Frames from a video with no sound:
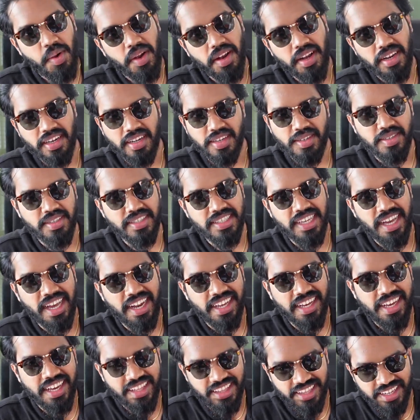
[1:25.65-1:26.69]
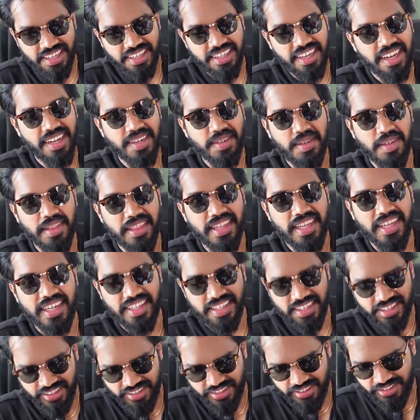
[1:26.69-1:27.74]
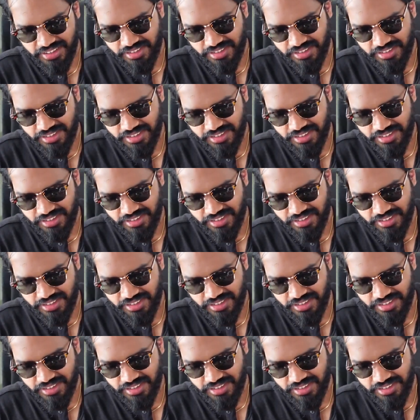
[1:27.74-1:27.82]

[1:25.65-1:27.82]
ఒక లడ్డు చాలుగా రెండు లడ్డు దేనికి